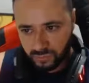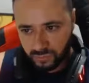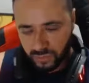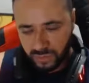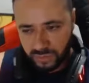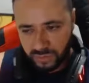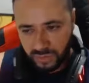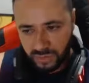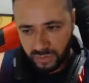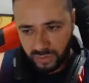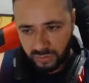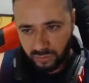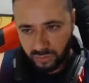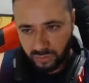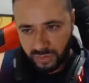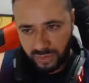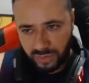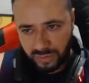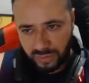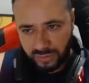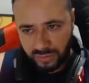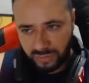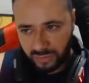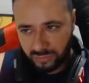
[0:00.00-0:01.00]
E ele não
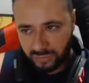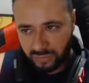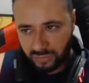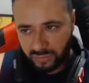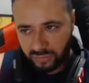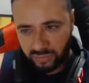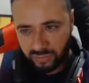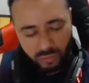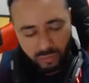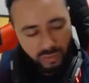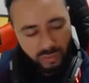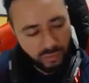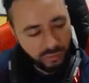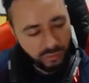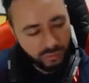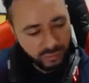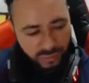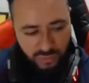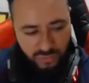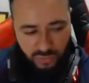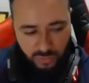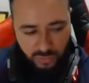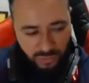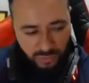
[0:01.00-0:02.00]
quer dar, deixar o Léo
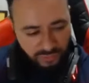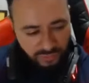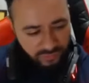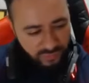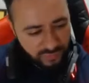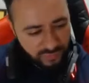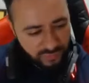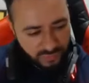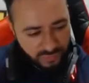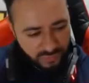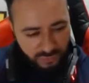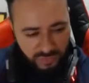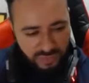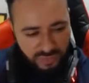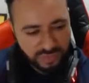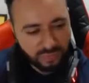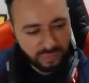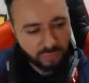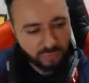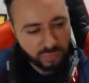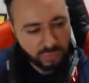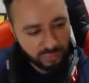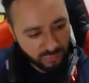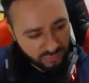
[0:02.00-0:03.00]
fazer nenhuma ficha, mano. Ele
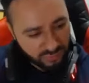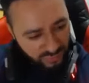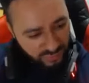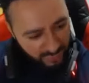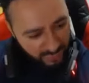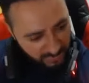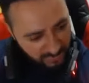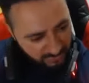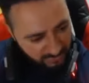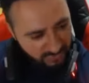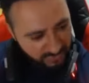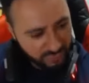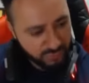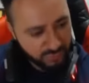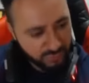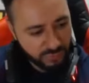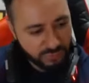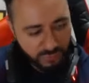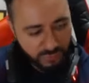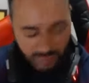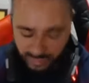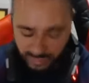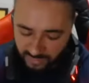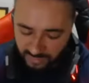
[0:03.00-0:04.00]
tá jogando
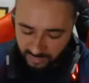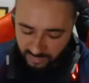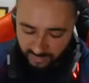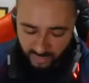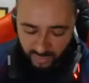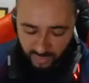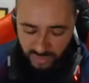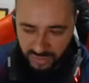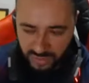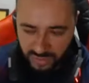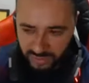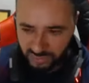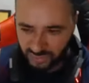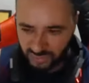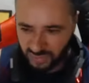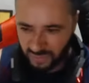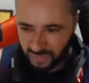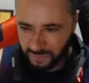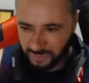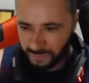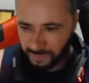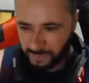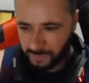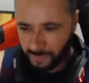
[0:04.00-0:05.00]
seríssimo. É campeonato,
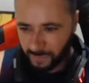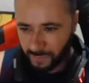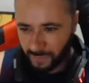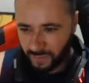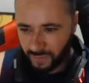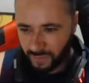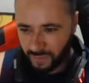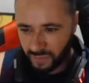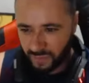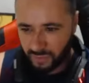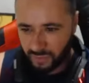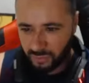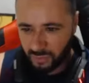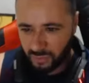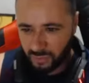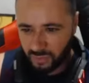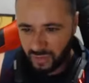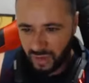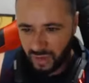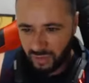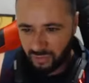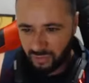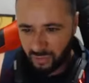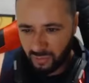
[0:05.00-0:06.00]
né? Ele
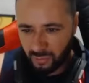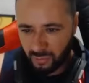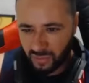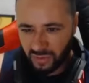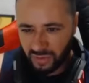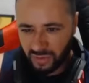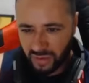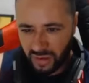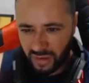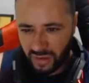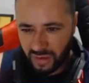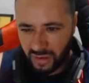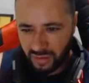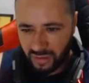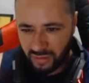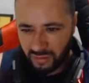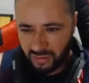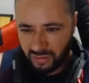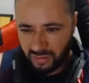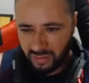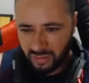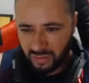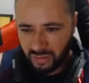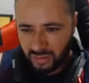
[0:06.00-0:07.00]
podia, ah, vou
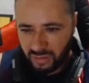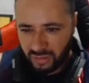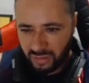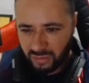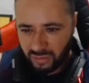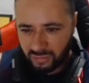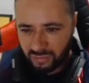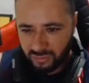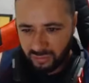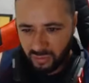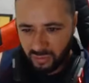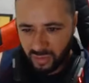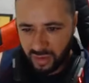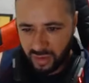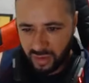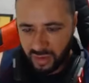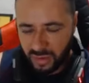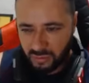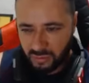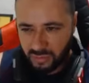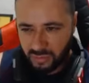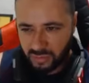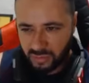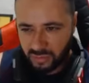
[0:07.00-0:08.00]
brincar, já vou
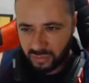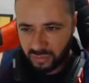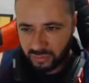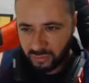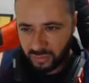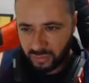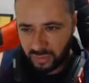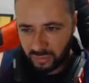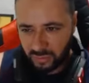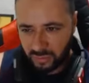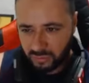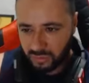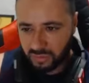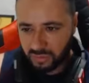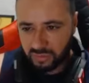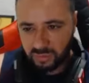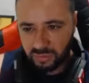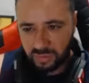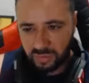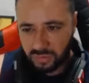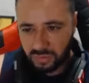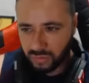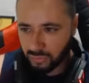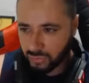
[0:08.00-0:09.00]
ganhar mesmo. Não,
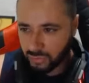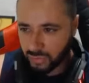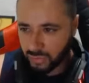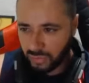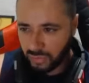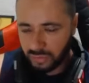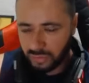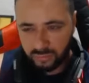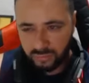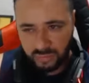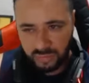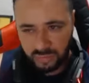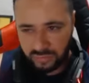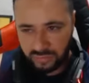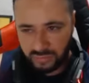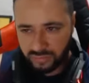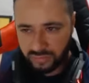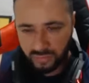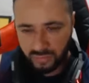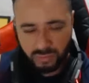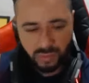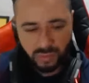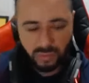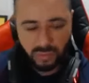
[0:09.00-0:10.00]
mano, ele não quer, ele não quer nem
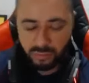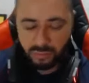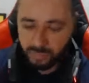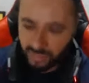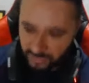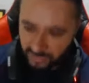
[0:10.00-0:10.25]
saber, ó.